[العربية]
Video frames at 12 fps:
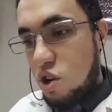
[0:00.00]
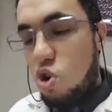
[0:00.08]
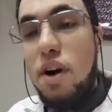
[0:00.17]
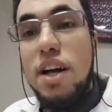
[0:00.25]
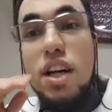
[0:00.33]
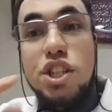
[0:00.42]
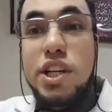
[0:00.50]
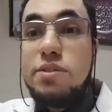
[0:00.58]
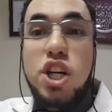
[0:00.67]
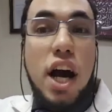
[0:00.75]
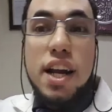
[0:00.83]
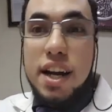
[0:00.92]
وما يقدرش
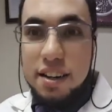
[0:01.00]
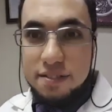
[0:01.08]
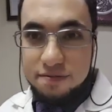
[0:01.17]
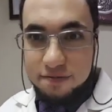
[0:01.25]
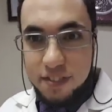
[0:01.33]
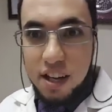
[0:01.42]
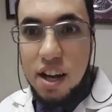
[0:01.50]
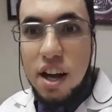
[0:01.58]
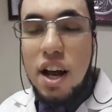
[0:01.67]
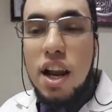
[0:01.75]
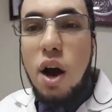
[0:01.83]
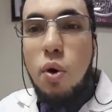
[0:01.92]
يمشي عليها
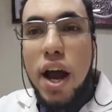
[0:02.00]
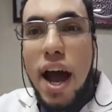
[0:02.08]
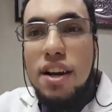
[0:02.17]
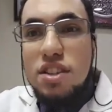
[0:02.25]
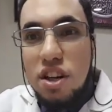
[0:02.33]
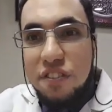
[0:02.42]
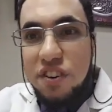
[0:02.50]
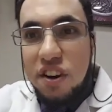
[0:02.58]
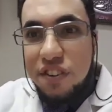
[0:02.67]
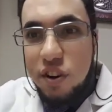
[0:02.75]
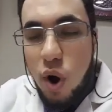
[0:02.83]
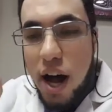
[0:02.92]
لو جالي
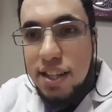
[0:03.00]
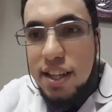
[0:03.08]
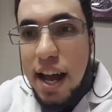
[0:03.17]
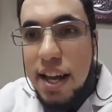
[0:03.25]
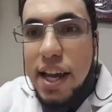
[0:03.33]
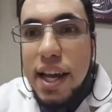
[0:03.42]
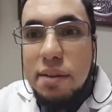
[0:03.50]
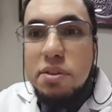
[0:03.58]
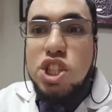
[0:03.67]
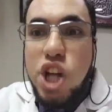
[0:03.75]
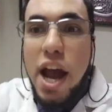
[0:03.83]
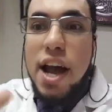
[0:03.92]
طفل في الوقت ده يجي لي
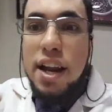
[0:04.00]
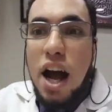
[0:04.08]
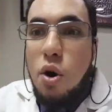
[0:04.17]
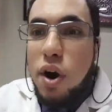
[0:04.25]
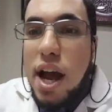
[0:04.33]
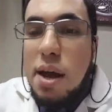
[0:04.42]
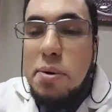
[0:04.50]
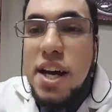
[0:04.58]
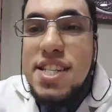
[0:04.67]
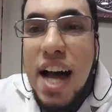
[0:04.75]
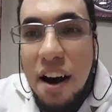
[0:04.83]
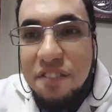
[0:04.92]
متشال او جاي
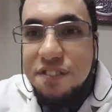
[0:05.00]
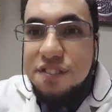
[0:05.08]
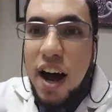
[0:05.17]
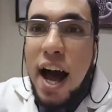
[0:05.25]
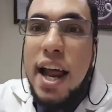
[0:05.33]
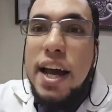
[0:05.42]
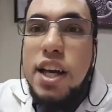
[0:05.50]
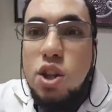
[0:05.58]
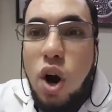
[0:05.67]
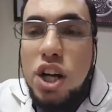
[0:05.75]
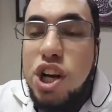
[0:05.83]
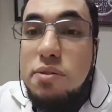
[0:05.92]
بيزحف على
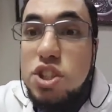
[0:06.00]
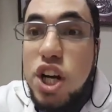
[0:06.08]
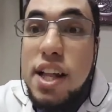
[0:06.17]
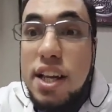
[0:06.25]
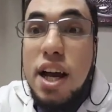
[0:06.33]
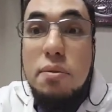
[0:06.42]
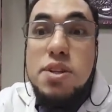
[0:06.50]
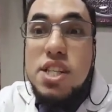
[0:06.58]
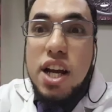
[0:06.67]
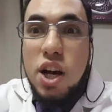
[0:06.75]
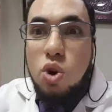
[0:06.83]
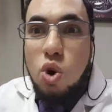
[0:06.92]
ايده عشان مش قادر
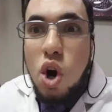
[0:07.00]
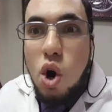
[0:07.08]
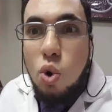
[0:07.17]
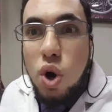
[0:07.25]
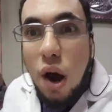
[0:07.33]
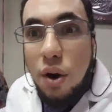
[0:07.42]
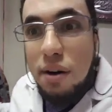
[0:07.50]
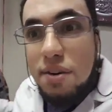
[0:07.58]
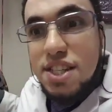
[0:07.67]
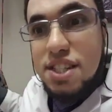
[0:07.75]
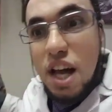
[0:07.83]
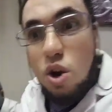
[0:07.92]
يلمس رجله ولو
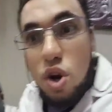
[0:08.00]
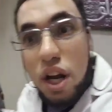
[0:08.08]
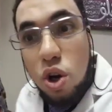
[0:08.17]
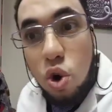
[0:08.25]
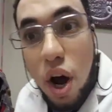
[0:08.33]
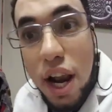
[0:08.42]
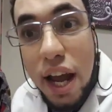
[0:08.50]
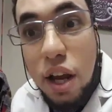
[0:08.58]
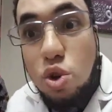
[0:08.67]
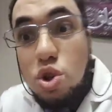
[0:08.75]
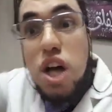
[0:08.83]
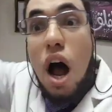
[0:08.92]
لمست له رجله ولا
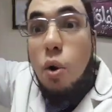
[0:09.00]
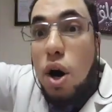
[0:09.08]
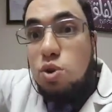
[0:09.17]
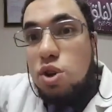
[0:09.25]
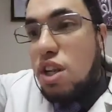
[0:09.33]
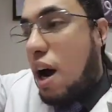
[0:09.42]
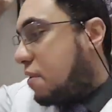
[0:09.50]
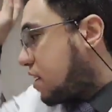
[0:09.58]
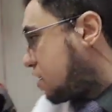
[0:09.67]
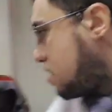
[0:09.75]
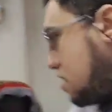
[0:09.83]
ايده يصوت ويضربك